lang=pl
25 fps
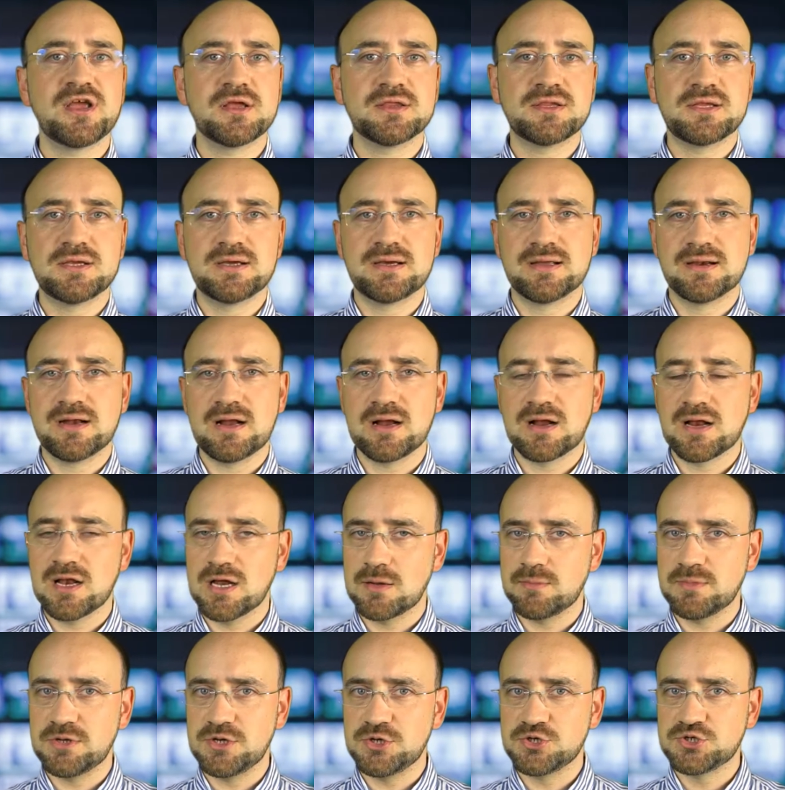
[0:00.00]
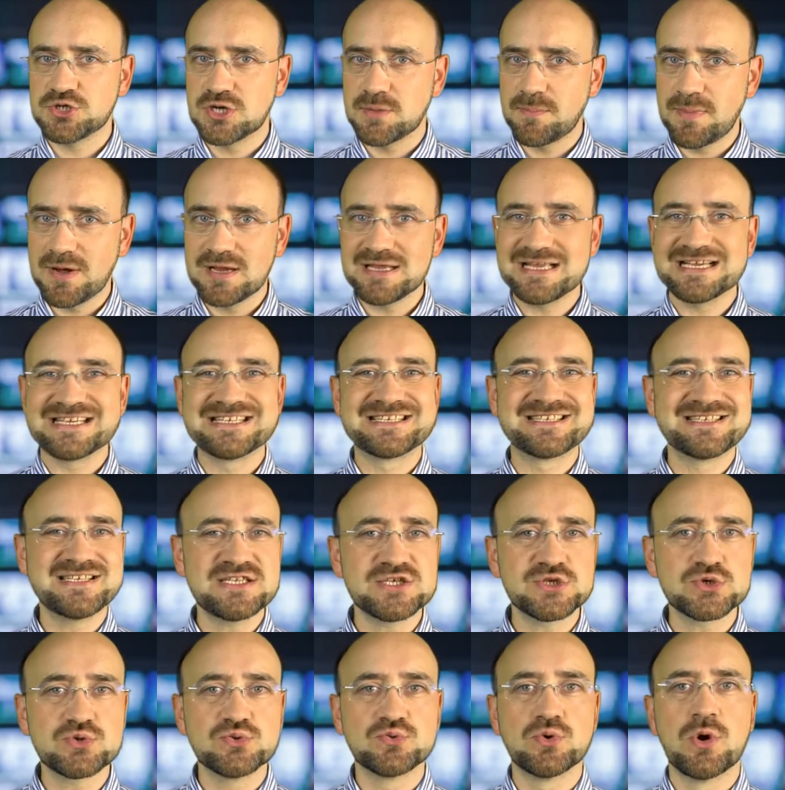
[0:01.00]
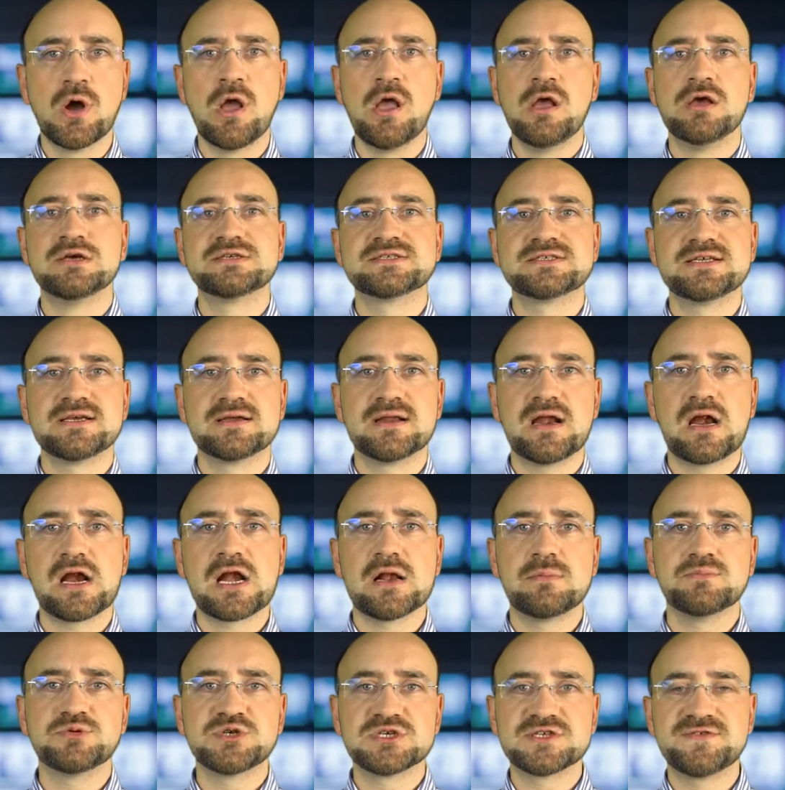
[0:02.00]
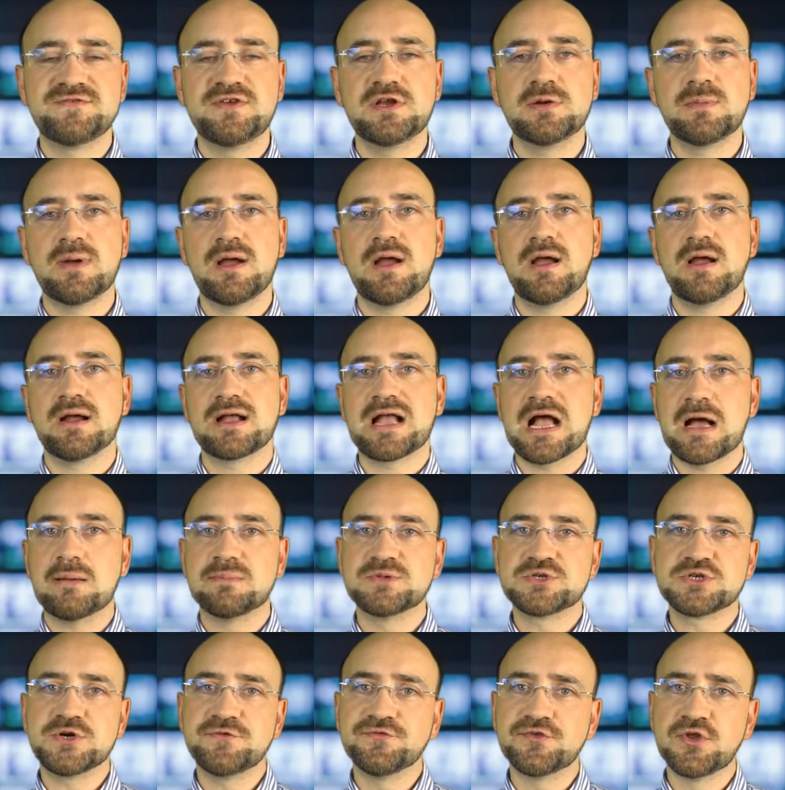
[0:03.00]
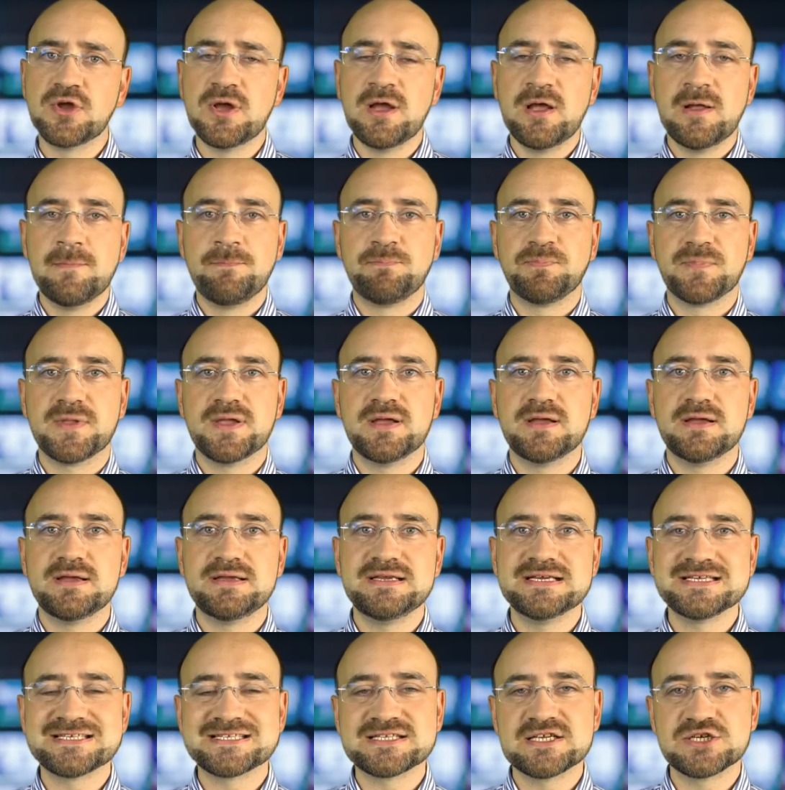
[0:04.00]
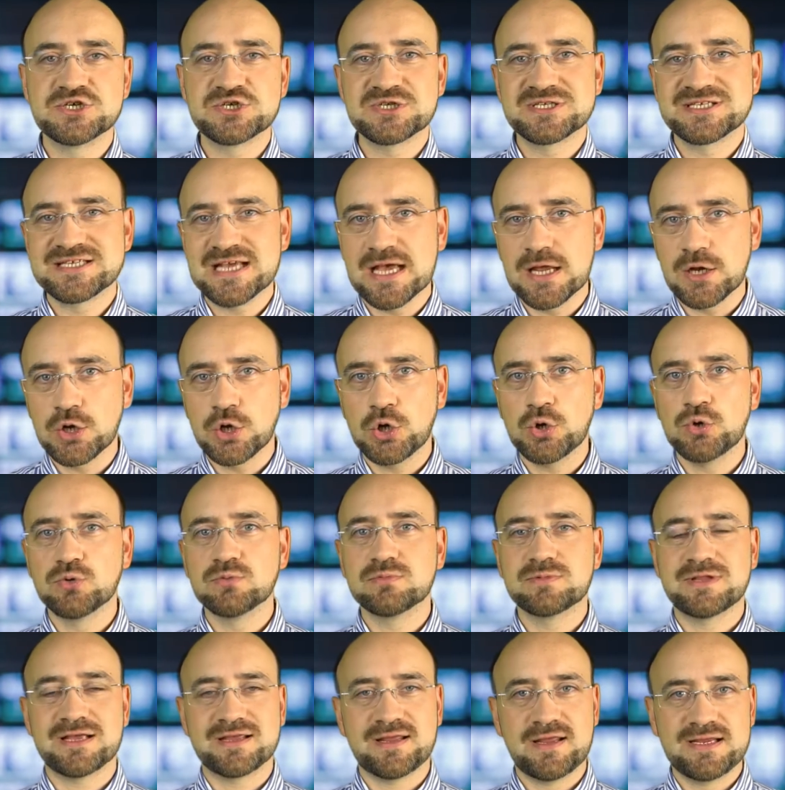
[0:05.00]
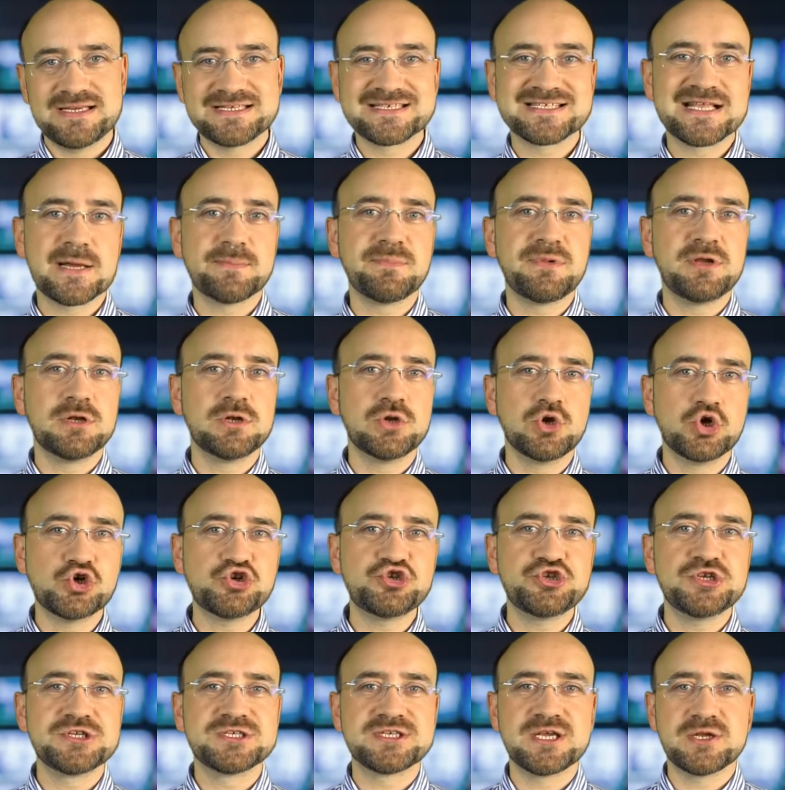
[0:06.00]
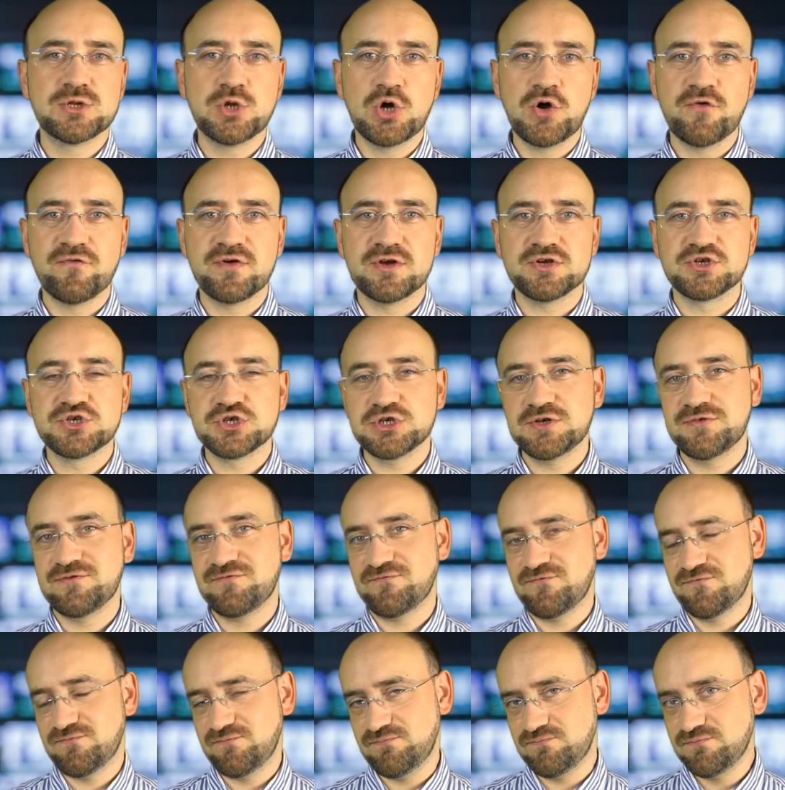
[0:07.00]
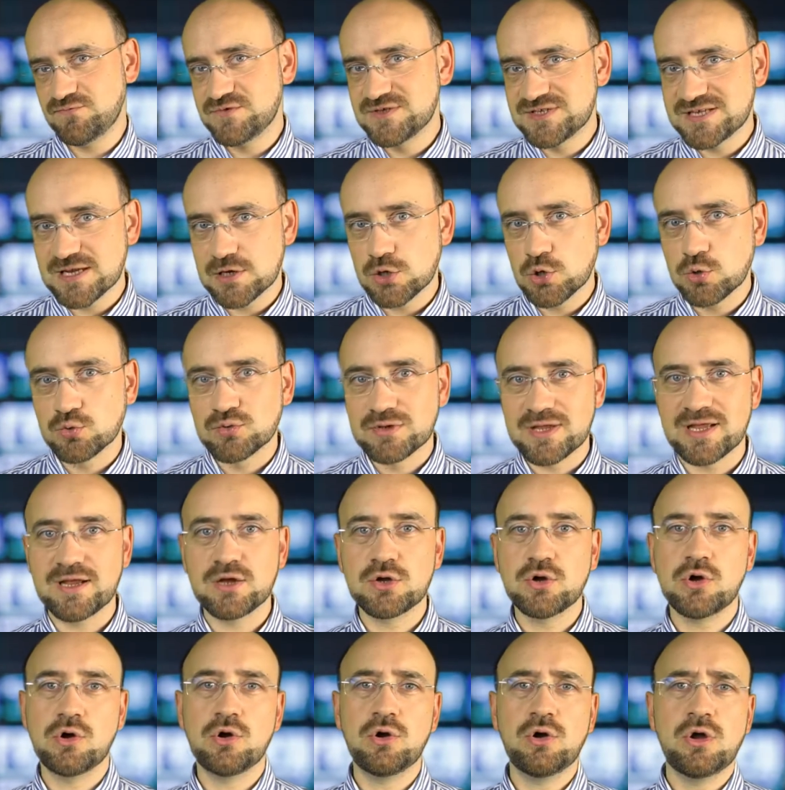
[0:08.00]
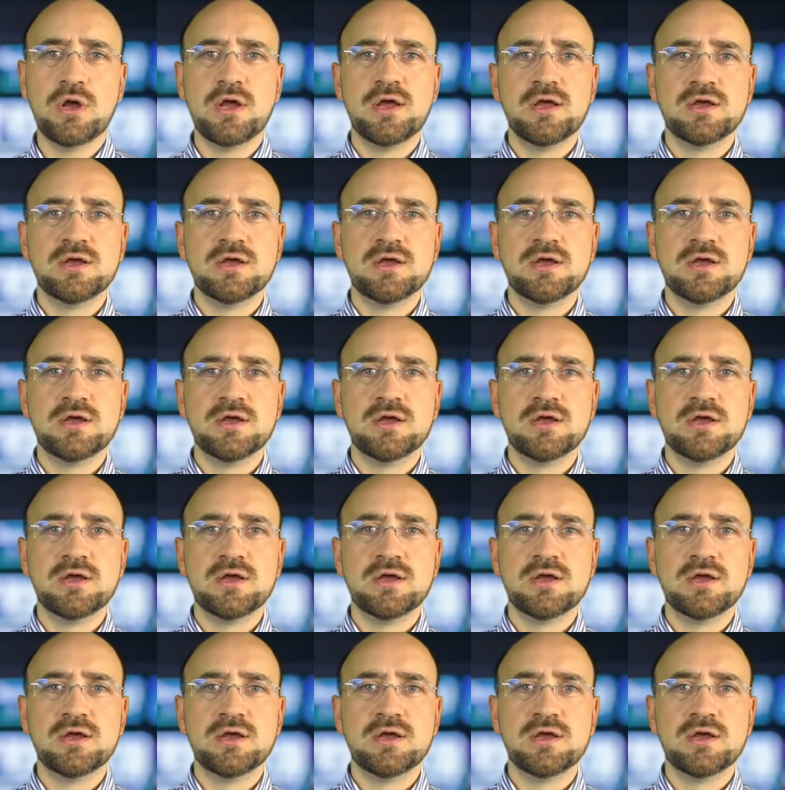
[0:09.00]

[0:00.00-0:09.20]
tych reklam i czerpania zysku z tych reklam przez firmę Camsoft y, jest też ceną takiej stabilności cenowej, czyli ceną tego,